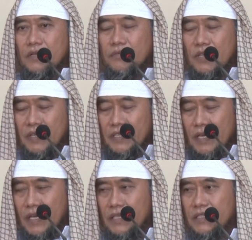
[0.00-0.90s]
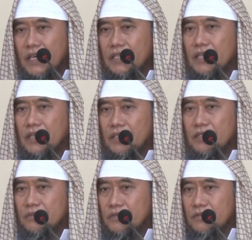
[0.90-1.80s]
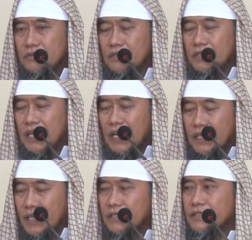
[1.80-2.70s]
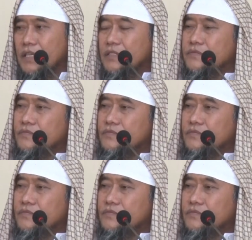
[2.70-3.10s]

Perbedaan antara ilmu dengan harta.